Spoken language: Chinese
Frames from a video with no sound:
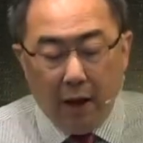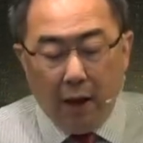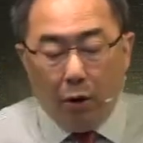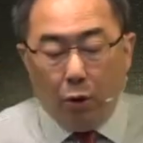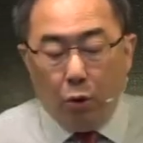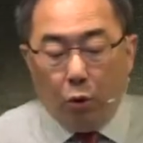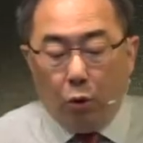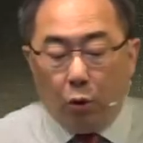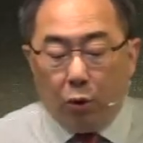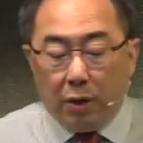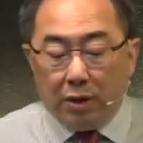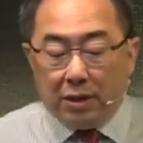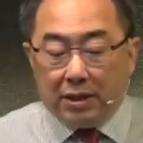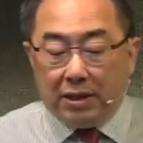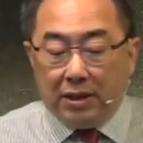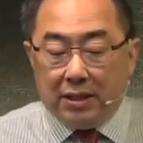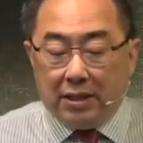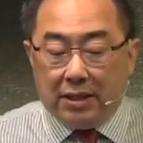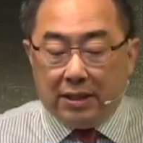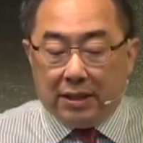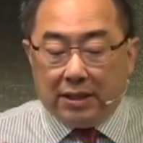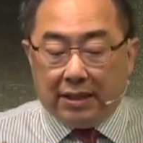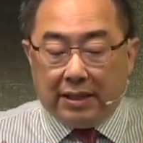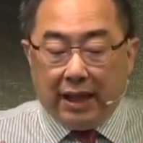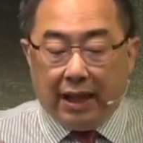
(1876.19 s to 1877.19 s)
如果枝
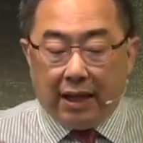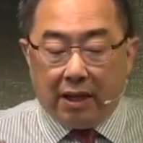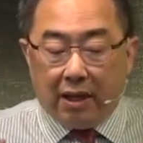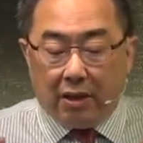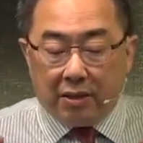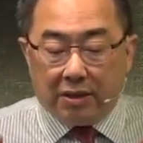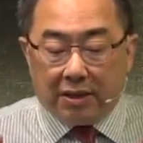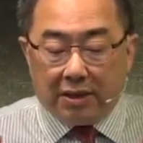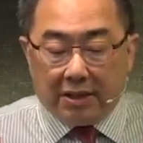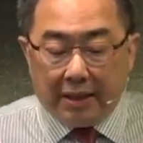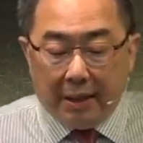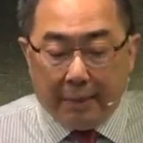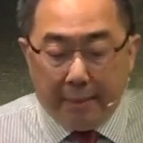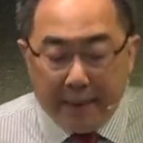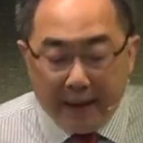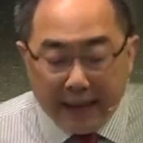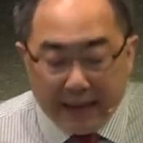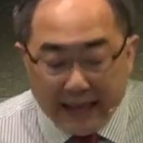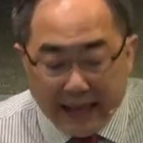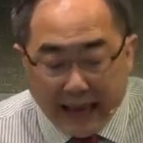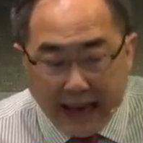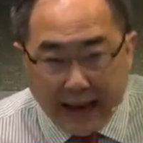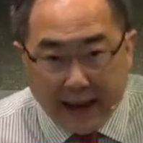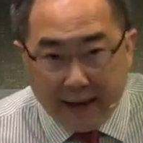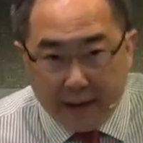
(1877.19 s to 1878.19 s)
子想要什么
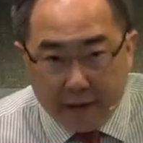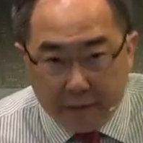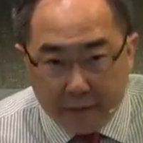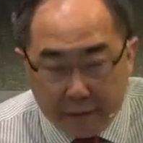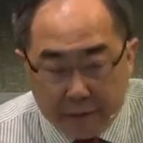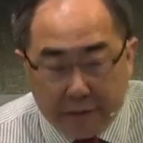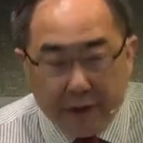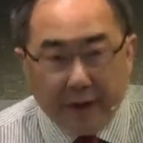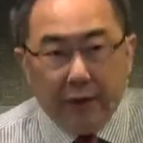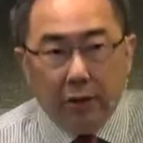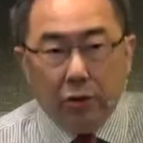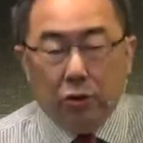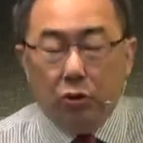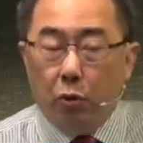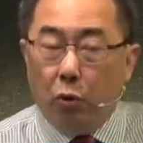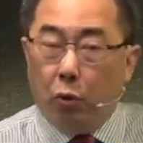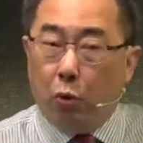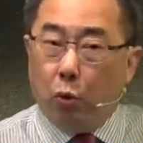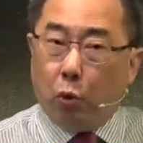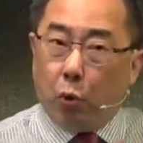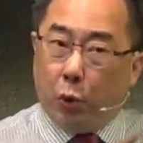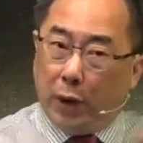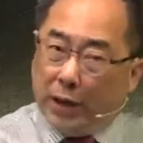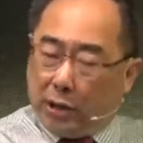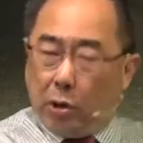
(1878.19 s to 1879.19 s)
养分，就
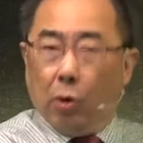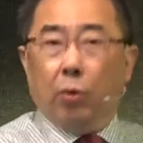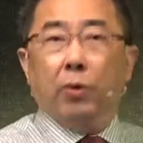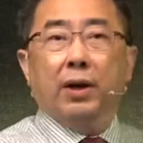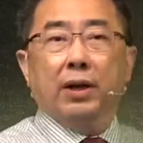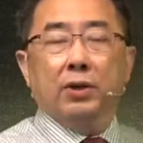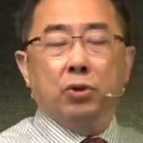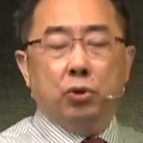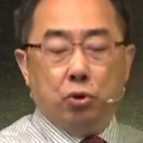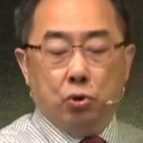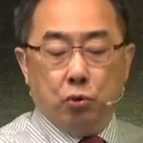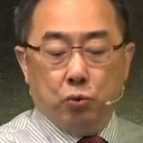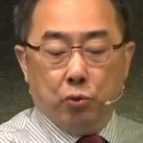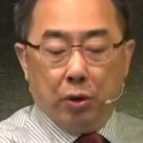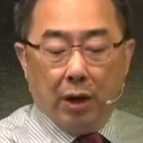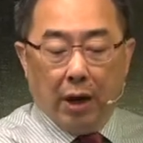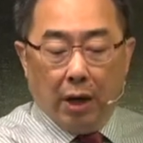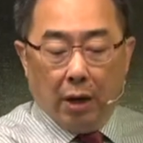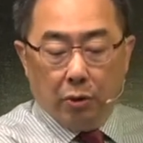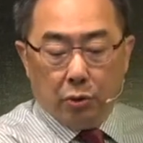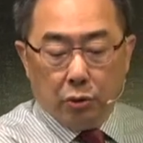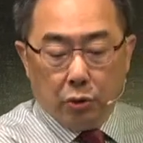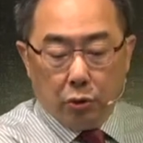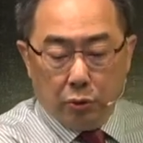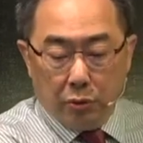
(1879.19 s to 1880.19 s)
回头跟树
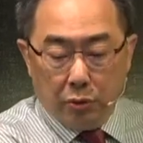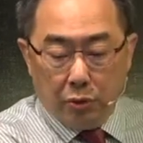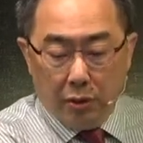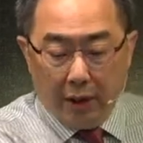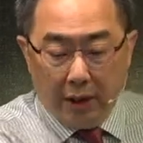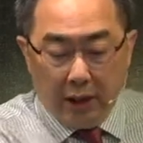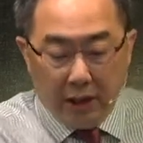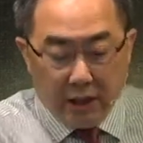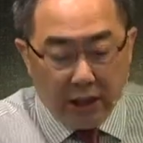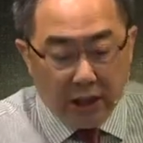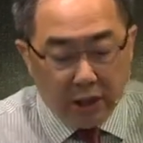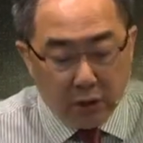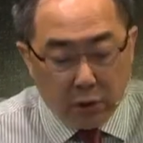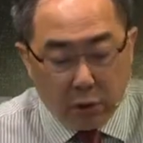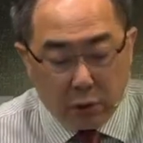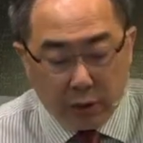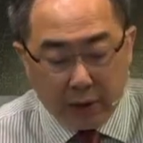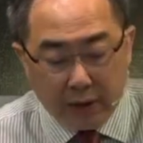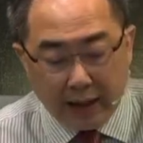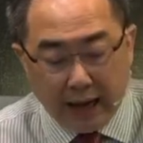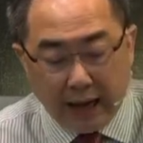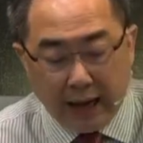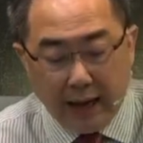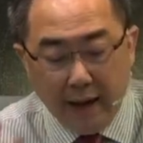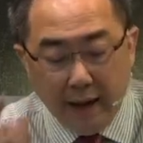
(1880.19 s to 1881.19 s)
要，树就一定供
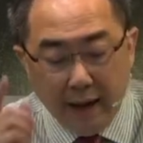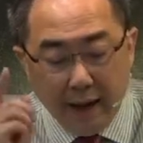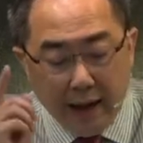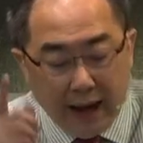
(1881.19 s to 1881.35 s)
应它。